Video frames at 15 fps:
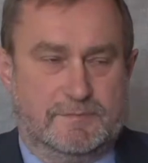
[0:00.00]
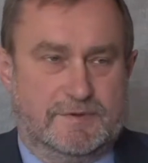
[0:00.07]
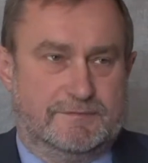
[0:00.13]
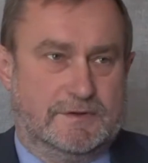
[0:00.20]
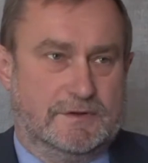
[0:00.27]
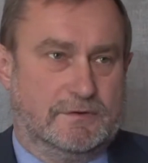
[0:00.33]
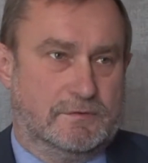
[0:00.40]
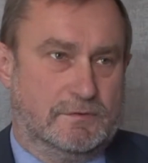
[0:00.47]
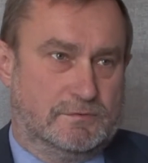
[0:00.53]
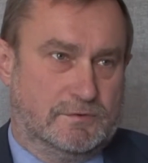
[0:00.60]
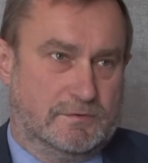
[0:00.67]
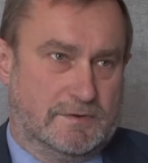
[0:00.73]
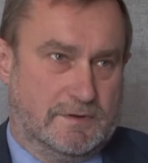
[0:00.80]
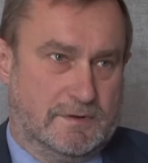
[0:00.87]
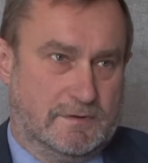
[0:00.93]
pewnej
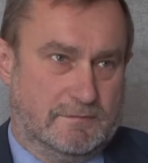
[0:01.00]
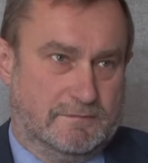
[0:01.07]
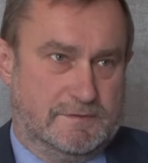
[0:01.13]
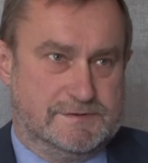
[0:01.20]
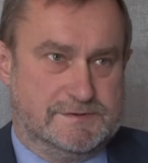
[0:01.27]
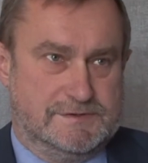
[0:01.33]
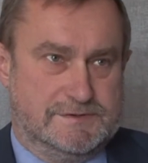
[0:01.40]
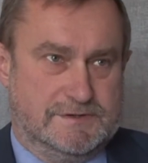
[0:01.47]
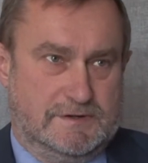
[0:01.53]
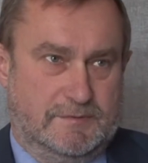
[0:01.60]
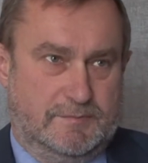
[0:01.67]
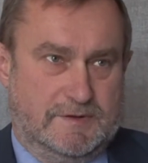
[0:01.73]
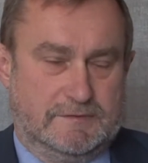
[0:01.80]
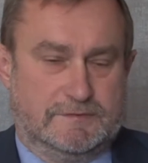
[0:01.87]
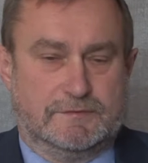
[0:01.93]
kultury
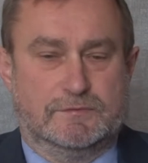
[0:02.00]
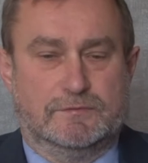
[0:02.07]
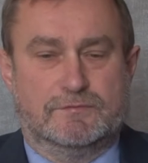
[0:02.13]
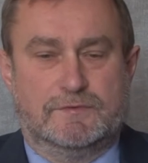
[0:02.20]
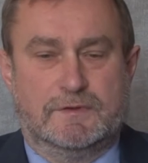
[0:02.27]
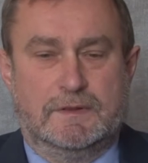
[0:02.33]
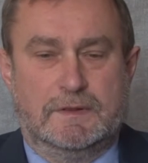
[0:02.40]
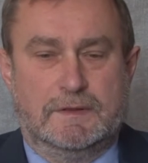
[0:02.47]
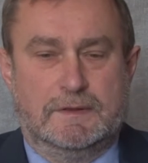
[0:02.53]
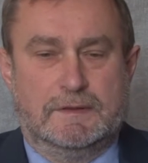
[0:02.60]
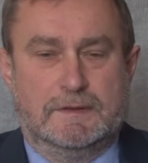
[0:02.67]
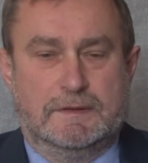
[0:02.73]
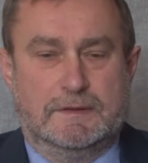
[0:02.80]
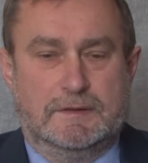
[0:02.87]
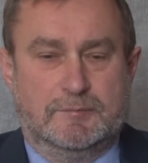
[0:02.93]
właścicieli piesków.
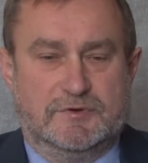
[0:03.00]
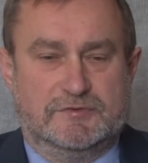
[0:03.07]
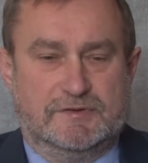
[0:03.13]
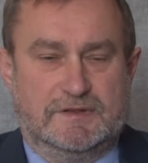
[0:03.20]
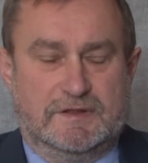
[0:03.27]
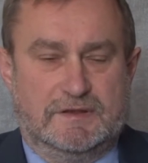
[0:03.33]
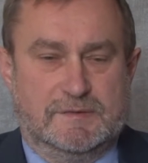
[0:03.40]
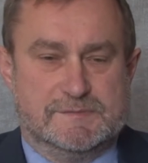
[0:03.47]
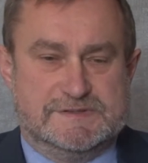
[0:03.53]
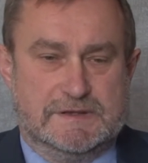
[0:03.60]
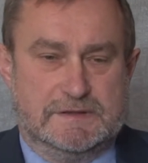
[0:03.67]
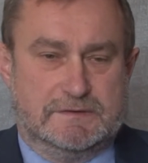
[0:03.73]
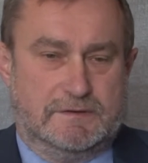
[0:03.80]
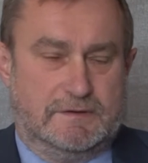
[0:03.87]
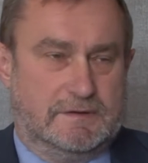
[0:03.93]
Posiadanie
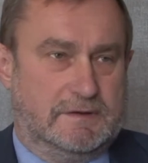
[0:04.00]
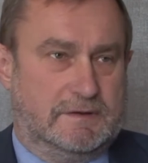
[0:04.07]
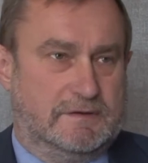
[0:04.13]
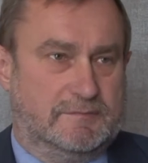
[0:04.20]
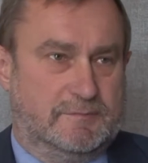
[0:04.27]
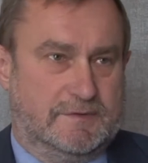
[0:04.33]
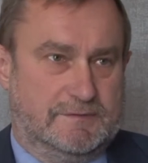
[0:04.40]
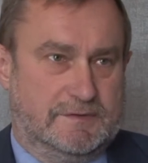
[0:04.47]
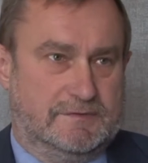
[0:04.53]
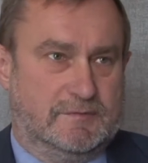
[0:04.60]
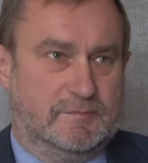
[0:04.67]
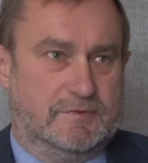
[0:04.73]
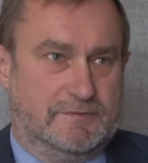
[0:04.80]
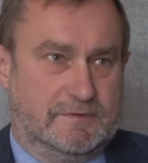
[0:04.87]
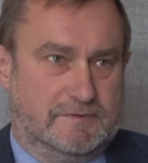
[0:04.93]
psa to jednak jest pewne
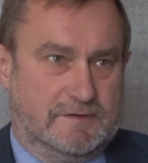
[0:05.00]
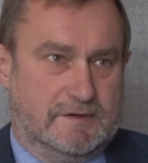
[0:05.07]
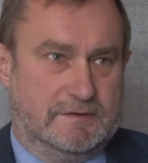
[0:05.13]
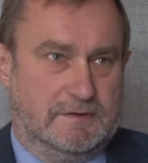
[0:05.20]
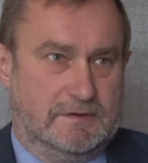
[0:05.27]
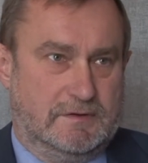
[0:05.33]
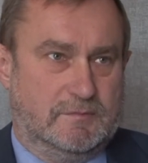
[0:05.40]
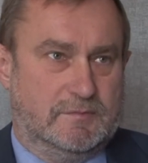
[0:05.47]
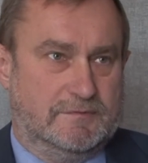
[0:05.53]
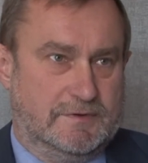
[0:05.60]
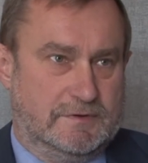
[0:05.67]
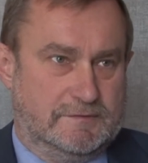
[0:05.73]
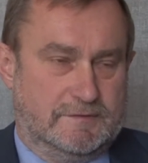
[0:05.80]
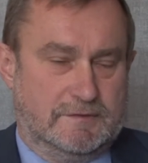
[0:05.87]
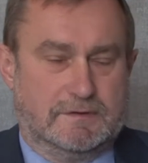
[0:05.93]
zobowiązanie i
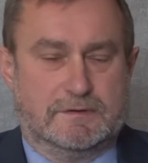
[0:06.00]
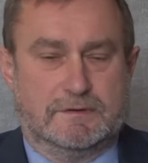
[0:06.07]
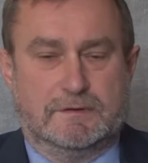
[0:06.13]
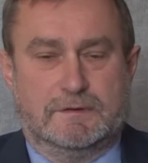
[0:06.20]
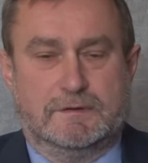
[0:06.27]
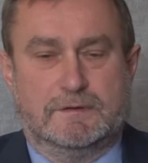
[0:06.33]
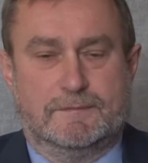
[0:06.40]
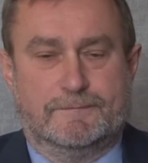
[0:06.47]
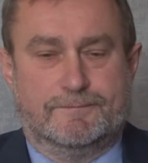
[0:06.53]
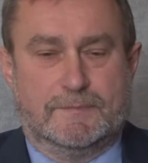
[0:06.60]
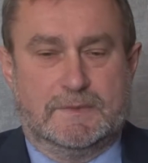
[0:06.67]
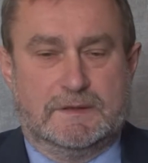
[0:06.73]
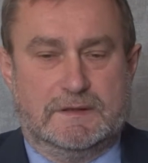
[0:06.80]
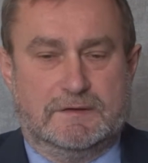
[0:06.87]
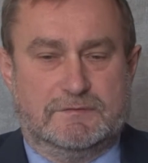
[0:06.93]
obowiązek
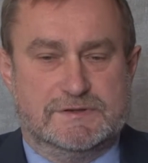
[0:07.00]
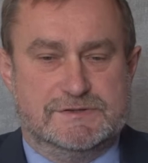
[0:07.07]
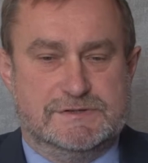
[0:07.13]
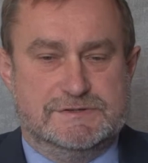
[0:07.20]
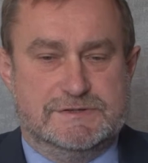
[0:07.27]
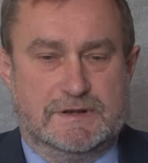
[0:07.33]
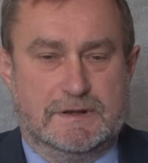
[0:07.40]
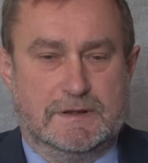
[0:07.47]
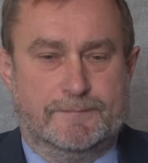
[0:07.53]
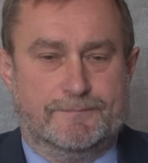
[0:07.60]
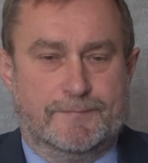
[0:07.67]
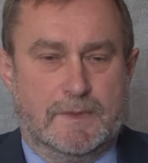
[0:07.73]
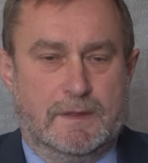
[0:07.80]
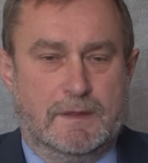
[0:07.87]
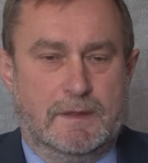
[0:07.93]
dla właściciela.
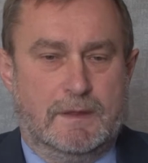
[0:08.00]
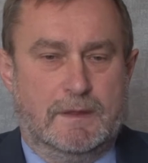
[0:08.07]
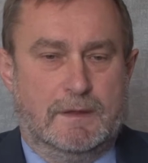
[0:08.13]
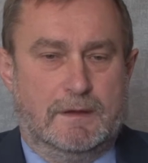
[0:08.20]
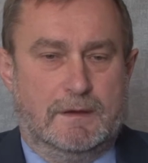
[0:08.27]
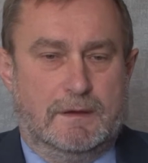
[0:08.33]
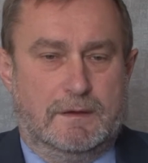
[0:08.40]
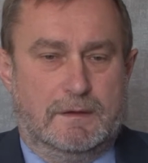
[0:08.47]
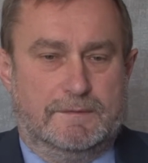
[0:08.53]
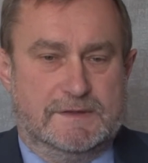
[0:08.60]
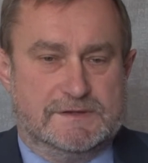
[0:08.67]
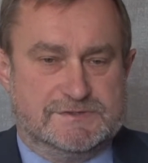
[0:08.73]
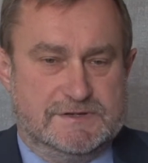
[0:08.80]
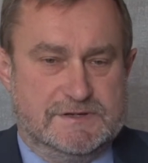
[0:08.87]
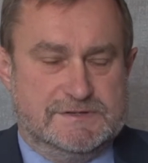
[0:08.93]
E,
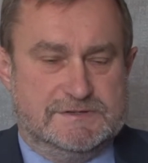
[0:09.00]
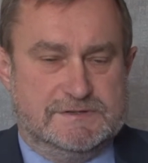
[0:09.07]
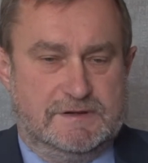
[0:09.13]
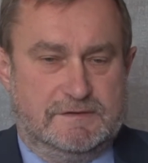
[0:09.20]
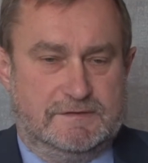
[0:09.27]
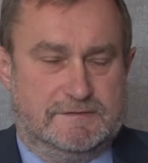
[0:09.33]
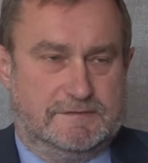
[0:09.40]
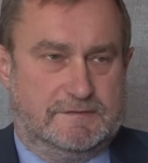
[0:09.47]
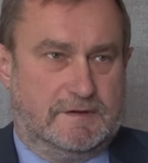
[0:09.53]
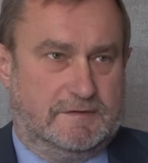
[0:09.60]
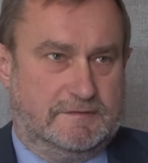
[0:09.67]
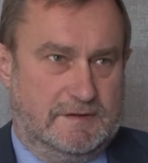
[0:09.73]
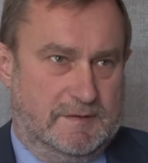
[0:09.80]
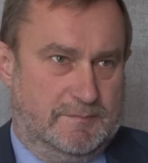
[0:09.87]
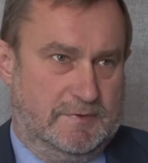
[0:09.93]
na szczęście jest
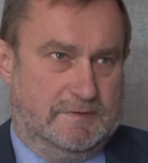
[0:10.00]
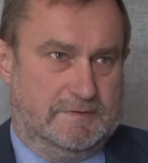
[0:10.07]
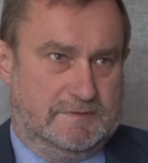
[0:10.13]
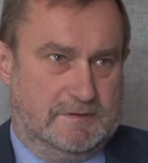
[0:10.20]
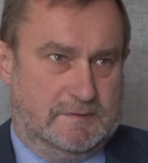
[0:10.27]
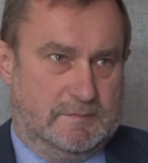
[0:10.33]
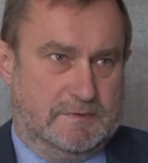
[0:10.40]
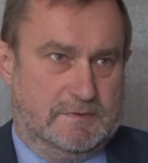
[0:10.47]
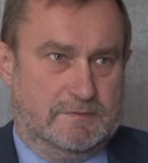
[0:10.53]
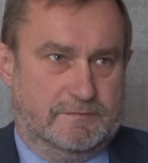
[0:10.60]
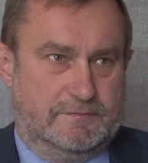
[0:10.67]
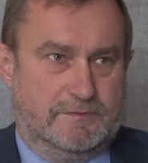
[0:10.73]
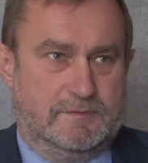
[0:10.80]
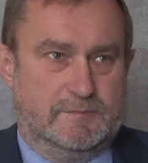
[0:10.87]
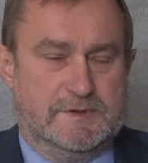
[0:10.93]
coraz lepiej z tym e,
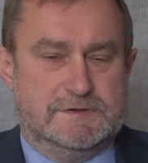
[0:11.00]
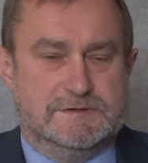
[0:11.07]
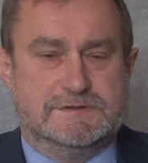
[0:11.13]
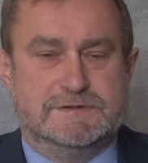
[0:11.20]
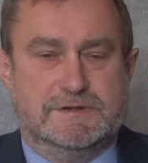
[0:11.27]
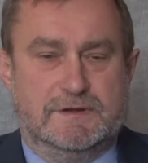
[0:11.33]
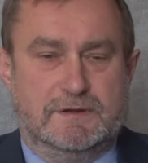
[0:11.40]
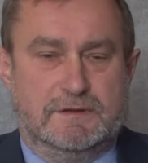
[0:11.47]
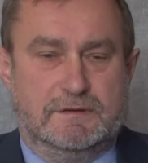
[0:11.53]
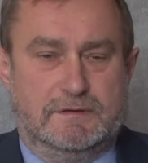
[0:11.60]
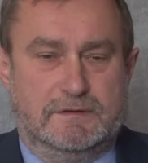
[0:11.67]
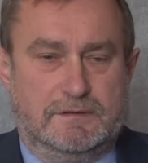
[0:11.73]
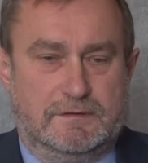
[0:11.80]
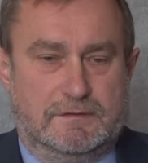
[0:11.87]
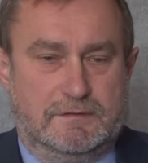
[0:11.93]
w mieście
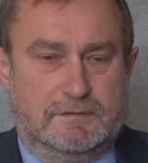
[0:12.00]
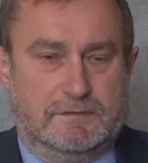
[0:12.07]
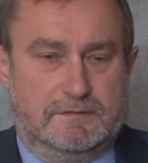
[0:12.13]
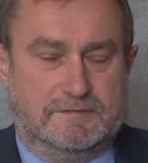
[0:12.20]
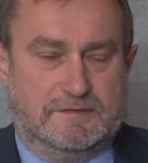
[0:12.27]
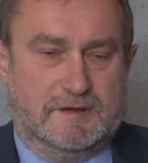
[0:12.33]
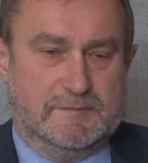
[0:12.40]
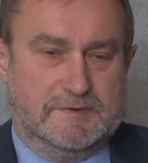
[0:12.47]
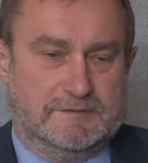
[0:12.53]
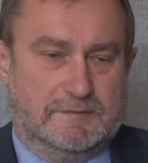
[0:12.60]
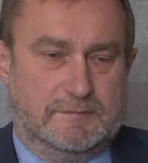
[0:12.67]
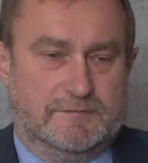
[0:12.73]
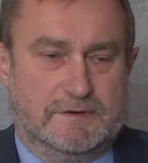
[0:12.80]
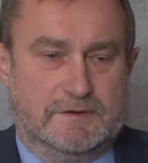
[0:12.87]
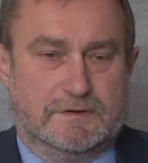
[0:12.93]
i sam
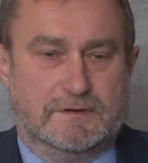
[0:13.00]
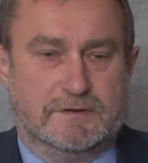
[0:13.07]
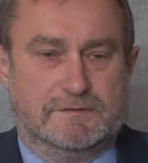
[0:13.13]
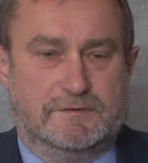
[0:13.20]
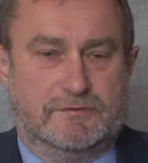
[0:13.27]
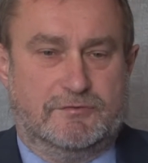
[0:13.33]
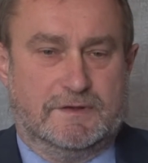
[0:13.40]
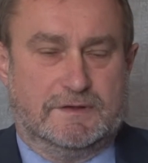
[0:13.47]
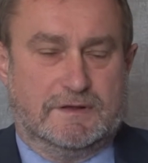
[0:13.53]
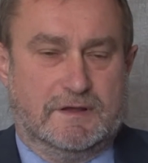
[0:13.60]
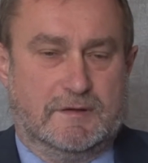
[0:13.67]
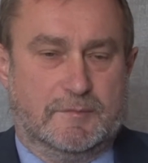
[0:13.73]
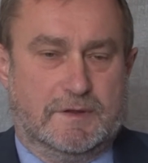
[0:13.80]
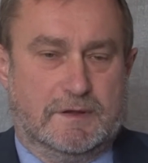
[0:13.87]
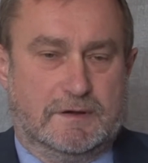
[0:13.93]
jestem wielokrotnie
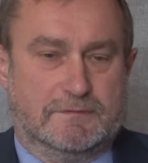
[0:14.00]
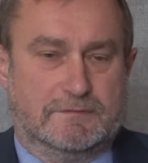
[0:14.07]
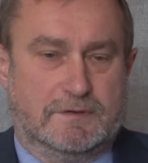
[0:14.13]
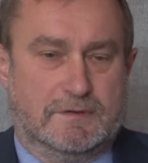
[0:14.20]
świadkami, jak